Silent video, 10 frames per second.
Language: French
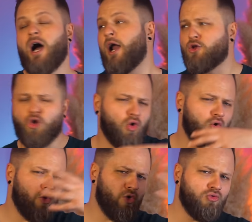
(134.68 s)

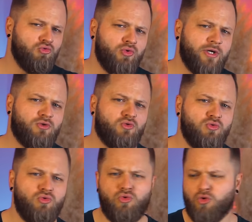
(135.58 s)
Alcool,
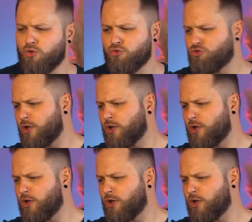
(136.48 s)
nourriture,